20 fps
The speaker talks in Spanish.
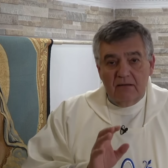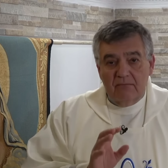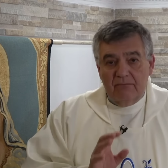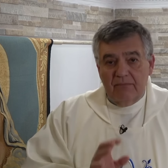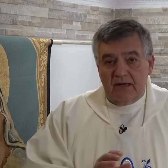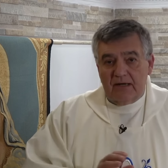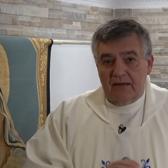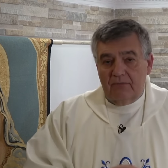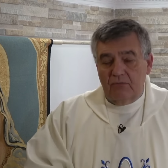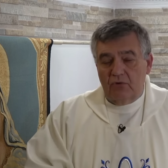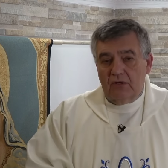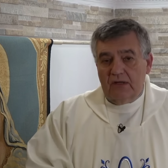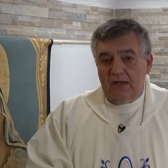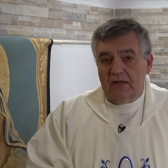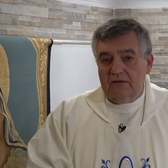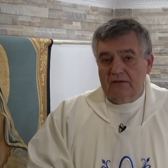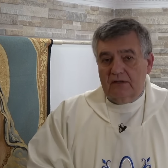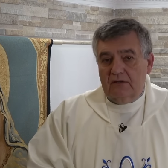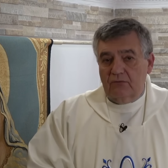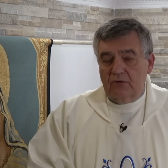parábola
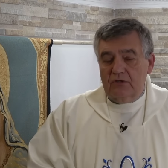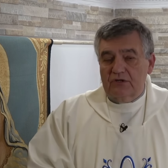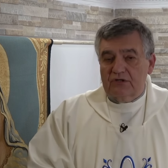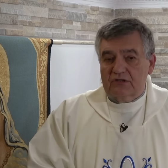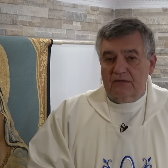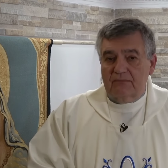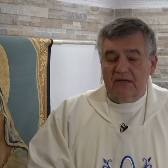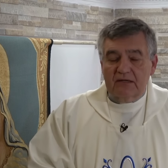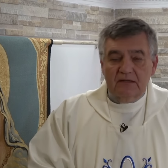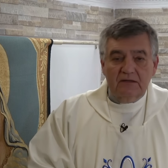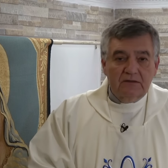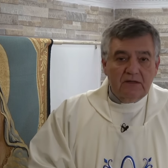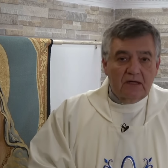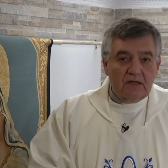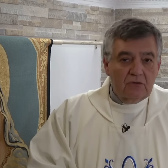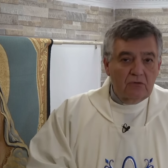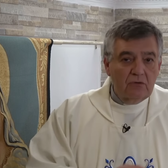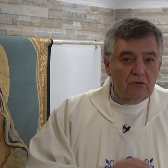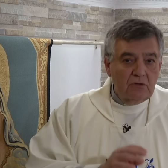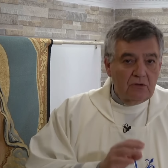del buen
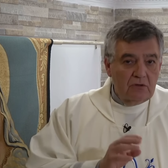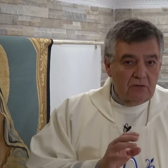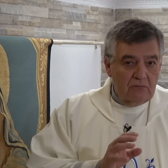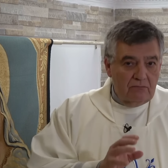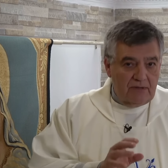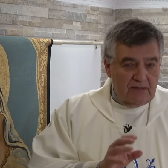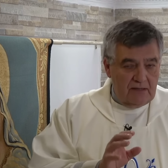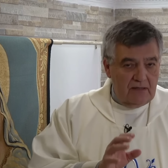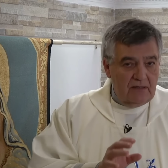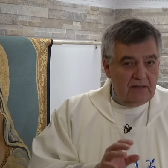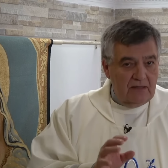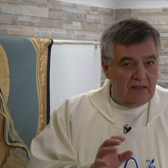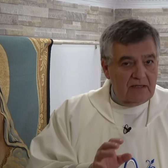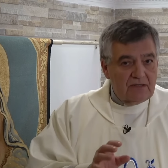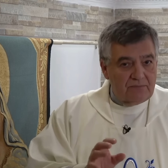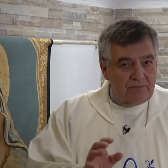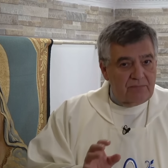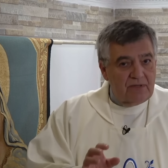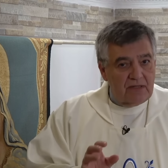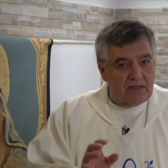samaritano para
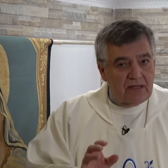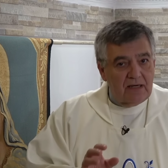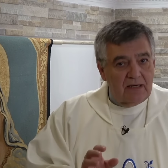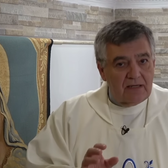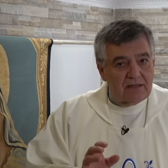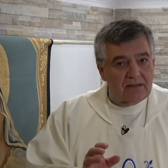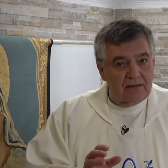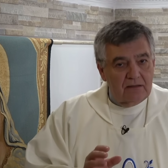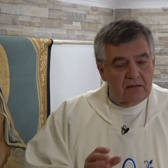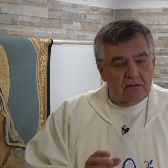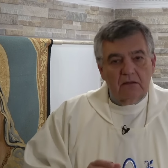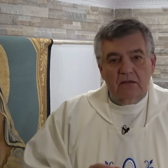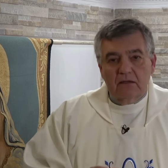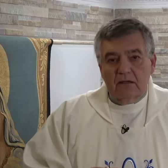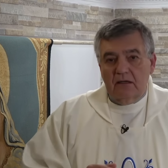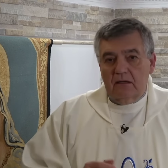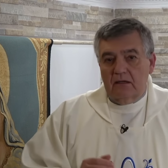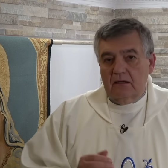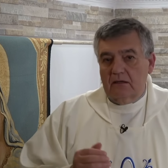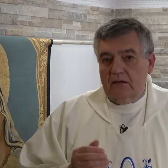explicar
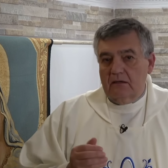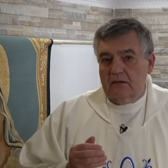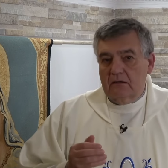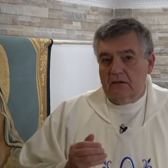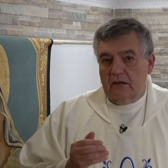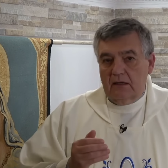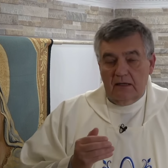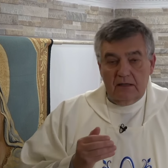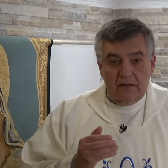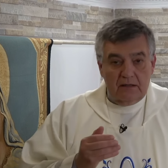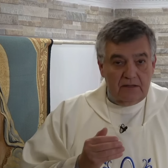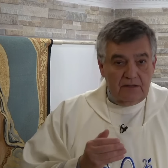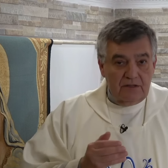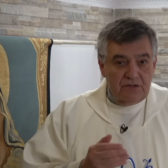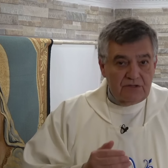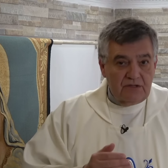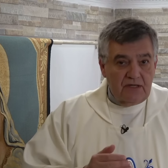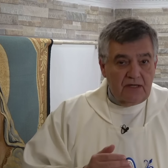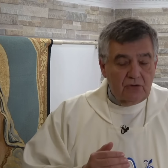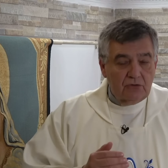que el
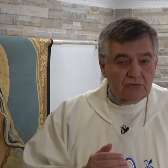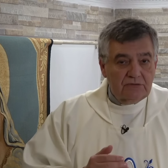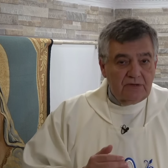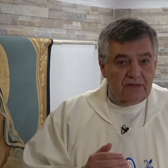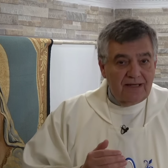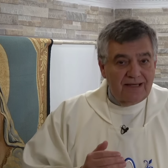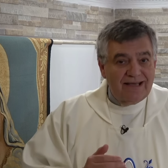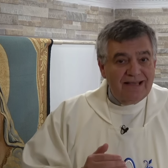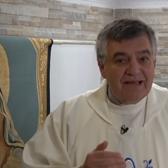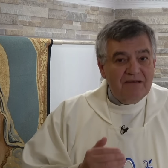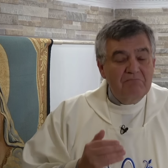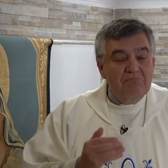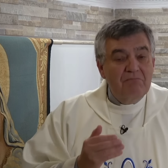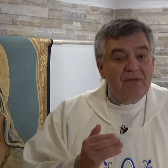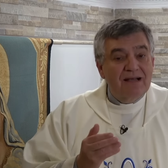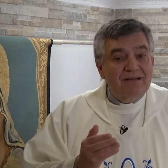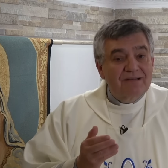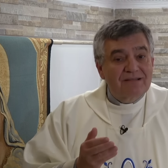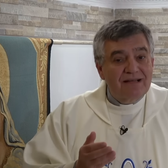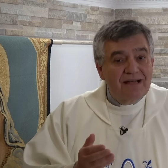cristiano tiene que ir
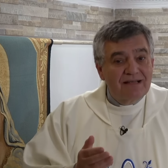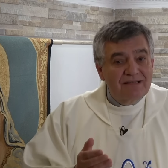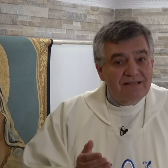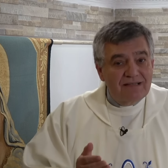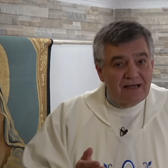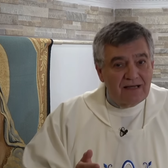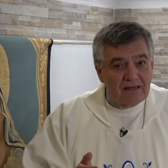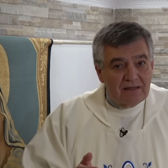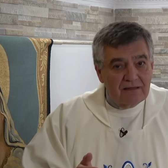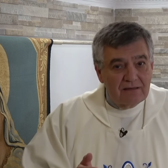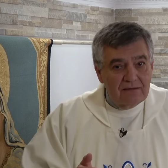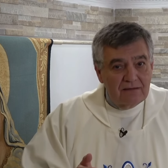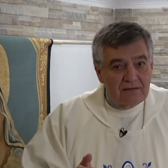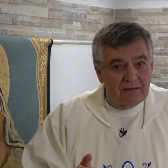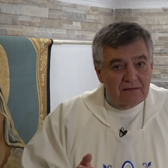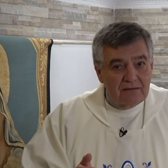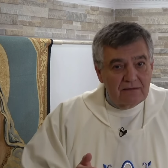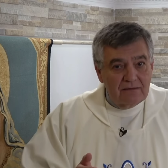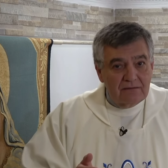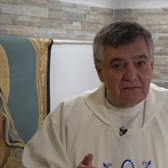más allá
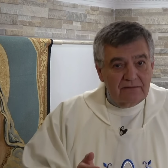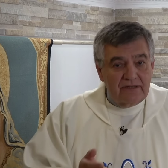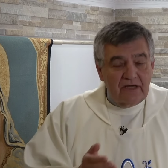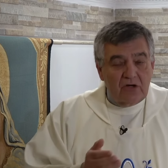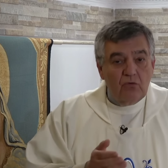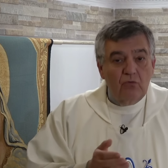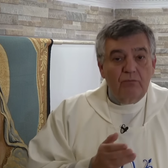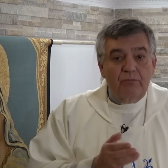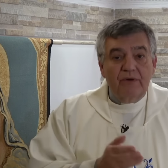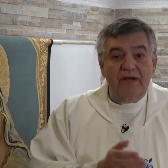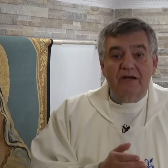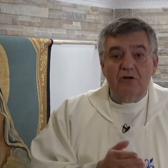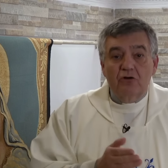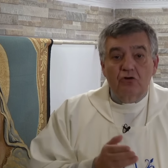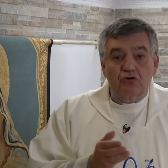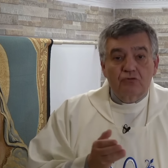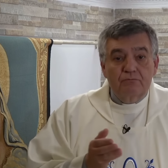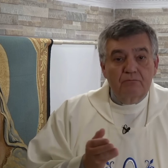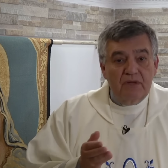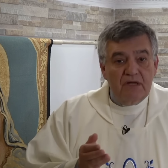de cumplir
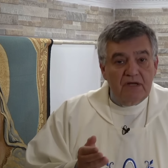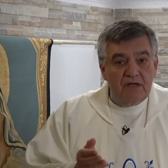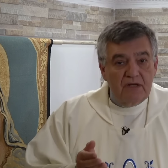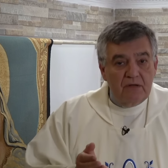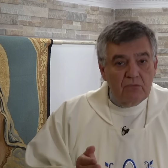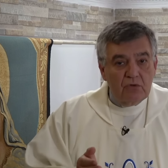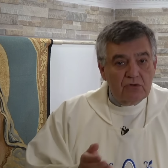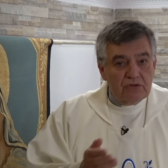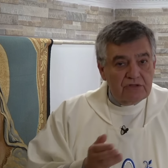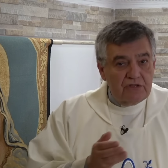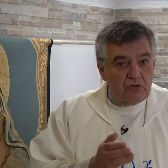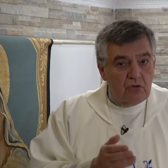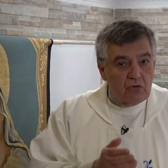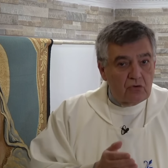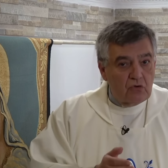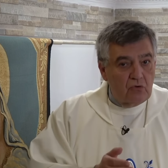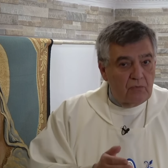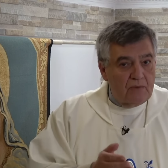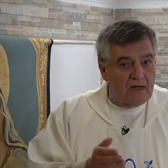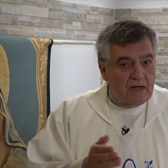los mínimos de no
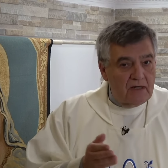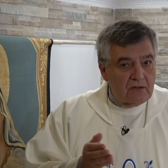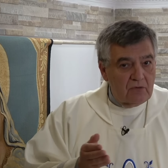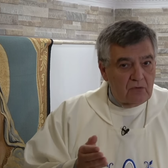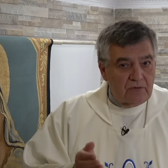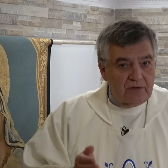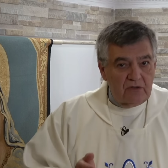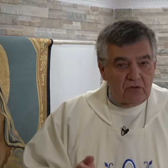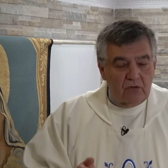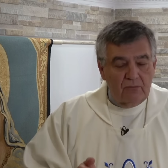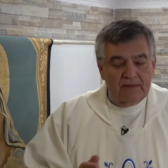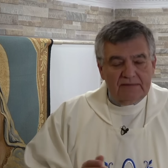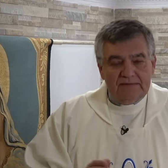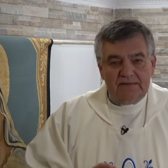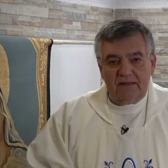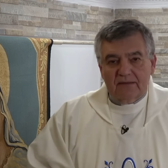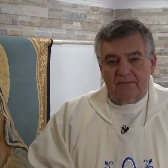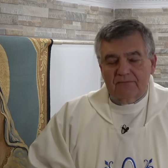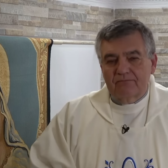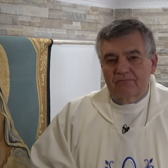robar o de no matar.